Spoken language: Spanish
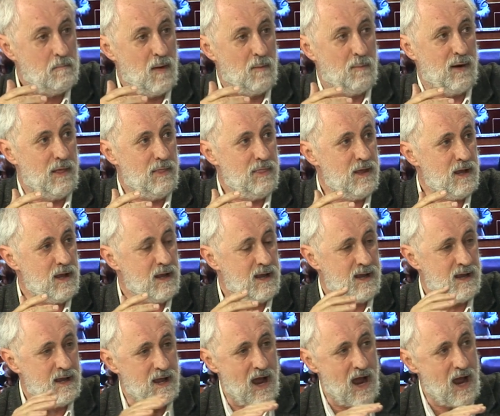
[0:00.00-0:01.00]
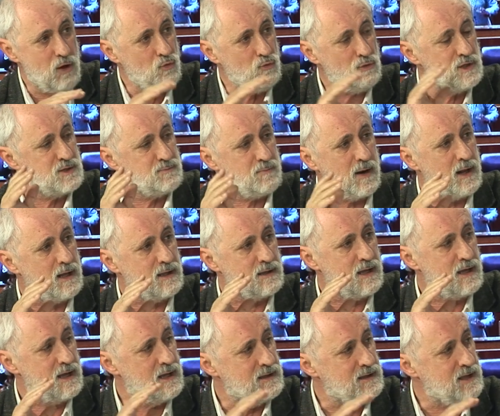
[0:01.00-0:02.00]
Me parece que hay un
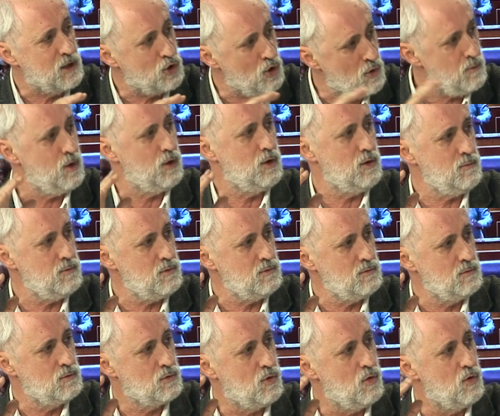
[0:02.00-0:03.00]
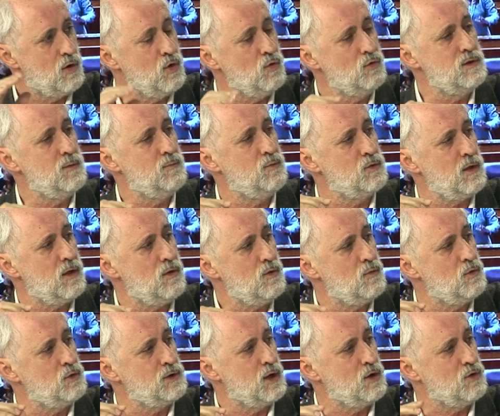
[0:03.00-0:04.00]
disparate de tomo y lomo con que un
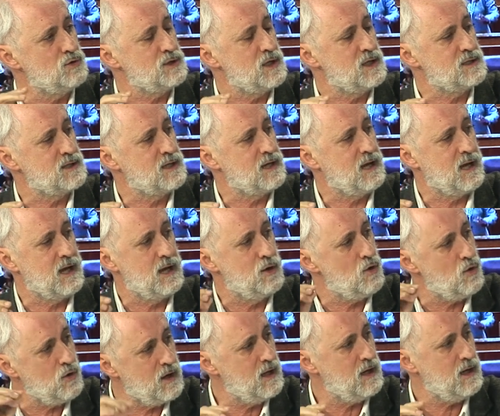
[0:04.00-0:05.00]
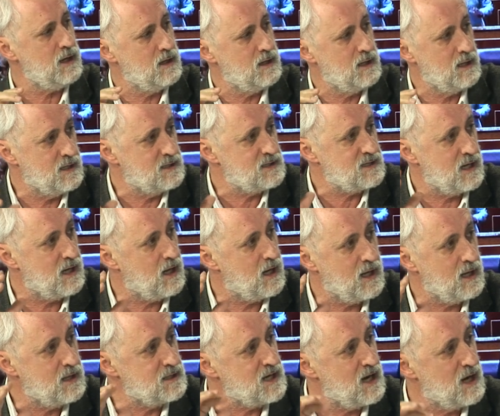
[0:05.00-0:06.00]
diputado vote cosas que no quiere y
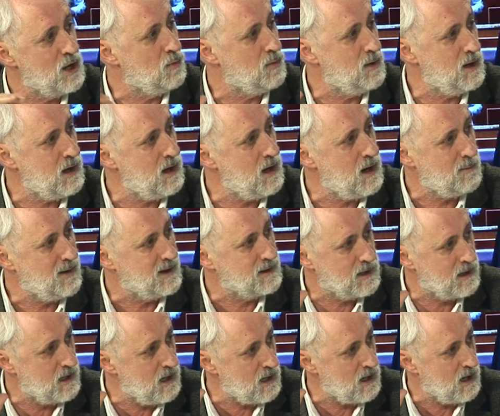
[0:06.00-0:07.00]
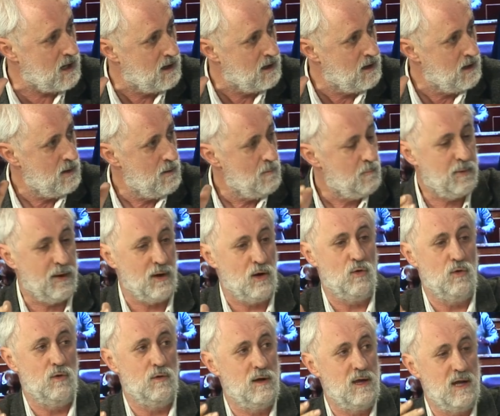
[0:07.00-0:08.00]
se, y se le obligue a mantenerla.
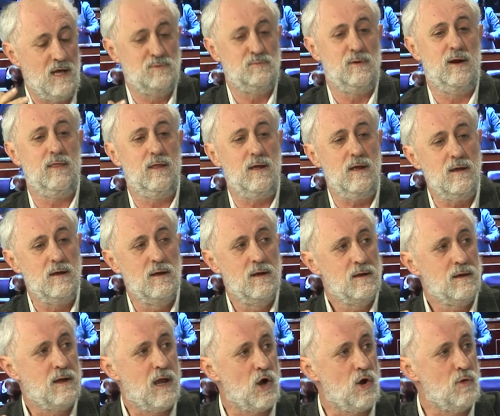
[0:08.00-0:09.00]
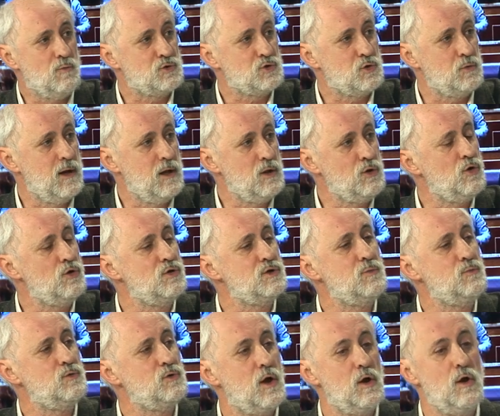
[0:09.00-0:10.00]
Pero es verdad que como estuvieran todos
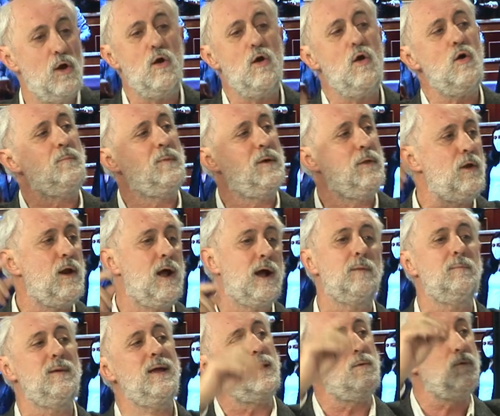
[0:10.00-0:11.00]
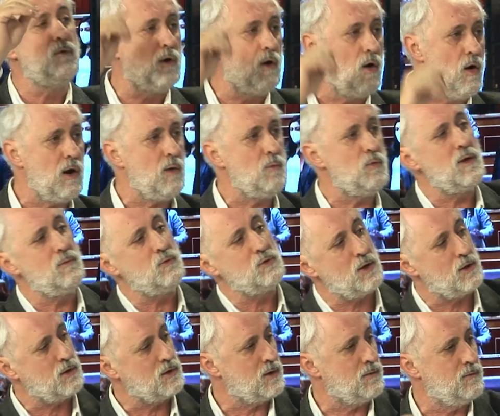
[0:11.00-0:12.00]
los diputados, no, no, perdona, que me equivoco, ahora voy a
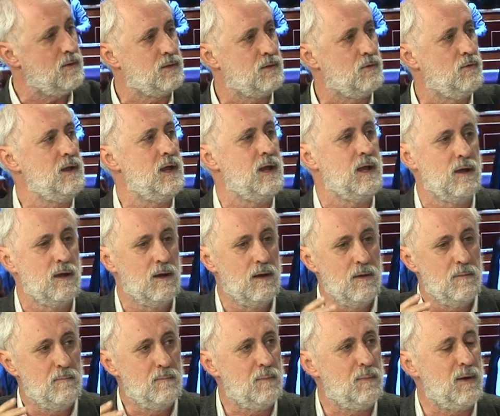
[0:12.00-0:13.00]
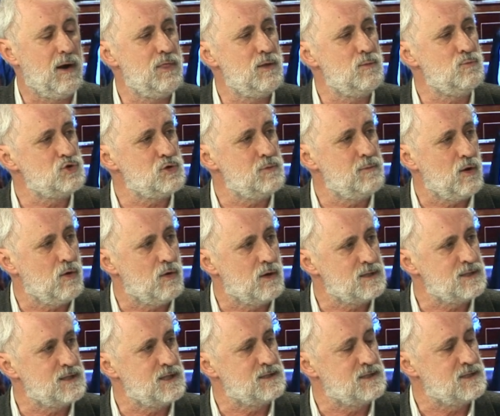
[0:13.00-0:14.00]
votar otra vez. Oye, me parece mucho
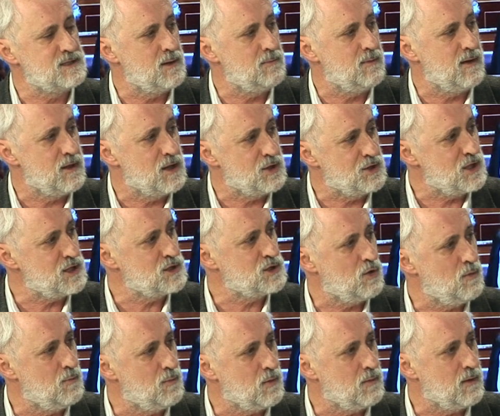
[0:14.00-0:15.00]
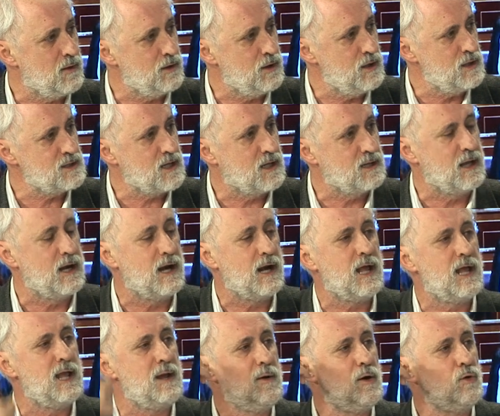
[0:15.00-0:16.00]
mejor este sistema de tres comprobaciones que
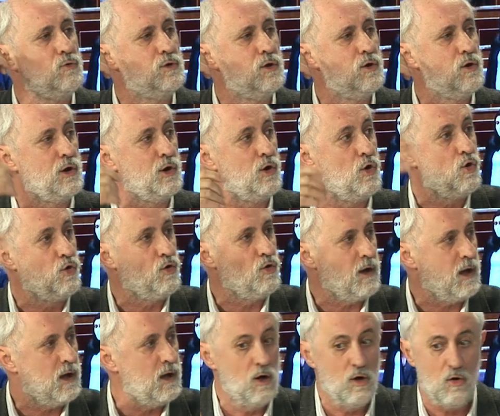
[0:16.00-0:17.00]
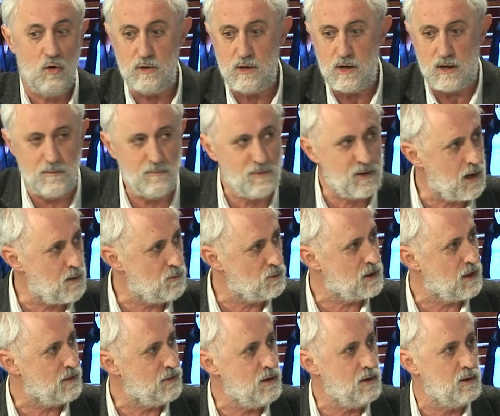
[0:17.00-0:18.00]
tener que llamar a un tío que no lo coge, oye, que entra en la
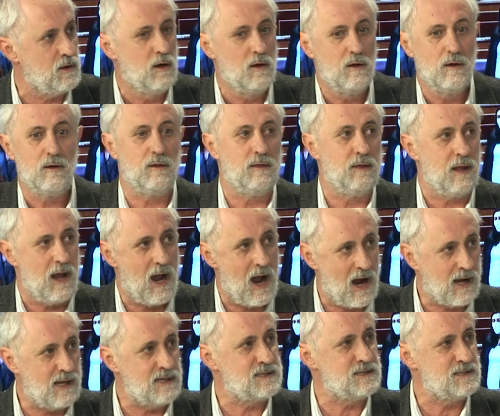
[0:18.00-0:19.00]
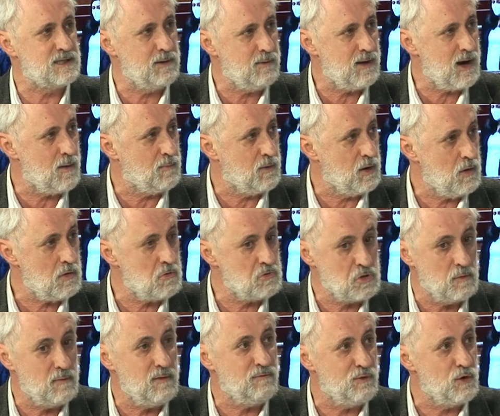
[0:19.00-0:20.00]
votación. aquel sistema era
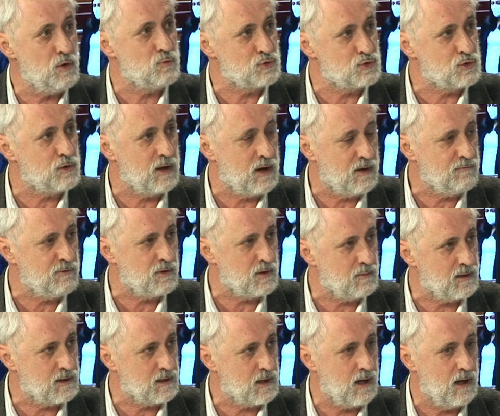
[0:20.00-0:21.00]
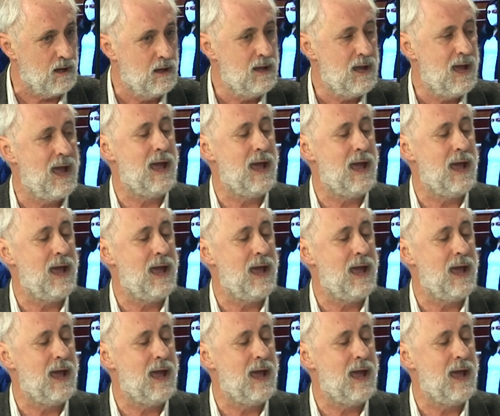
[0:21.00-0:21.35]
peor, yo me fío mucho de la informática.